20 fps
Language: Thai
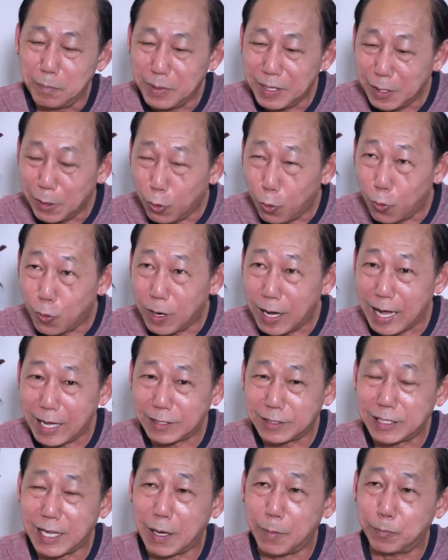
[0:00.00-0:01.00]
มีโรงงา
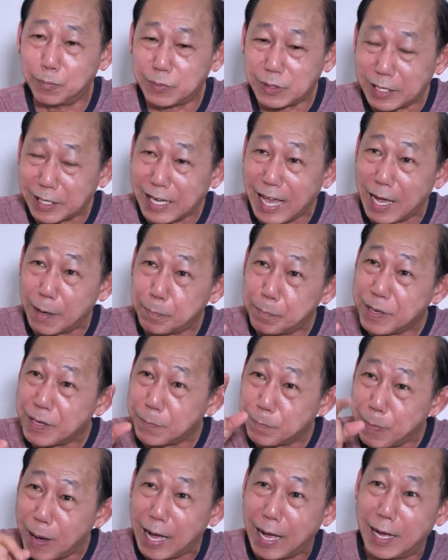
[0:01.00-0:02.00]
นทำตะแกรงปิ้ง
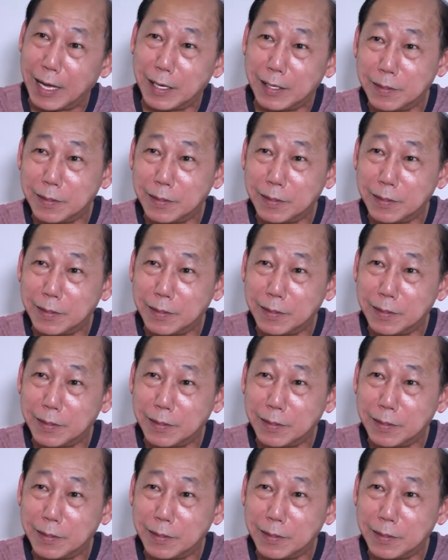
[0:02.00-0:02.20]
ปลา